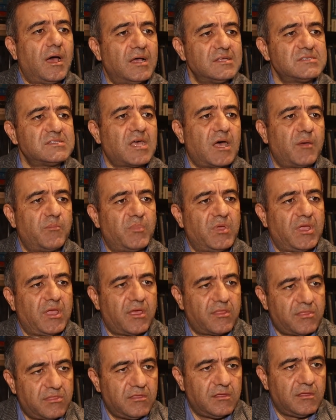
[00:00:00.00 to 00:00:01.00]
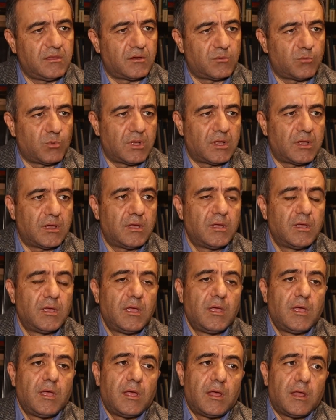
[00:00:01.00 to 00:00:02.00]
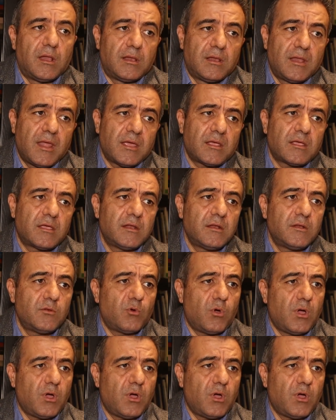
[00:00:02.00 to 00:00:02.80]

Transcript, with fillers: أصعب بكثير ولكن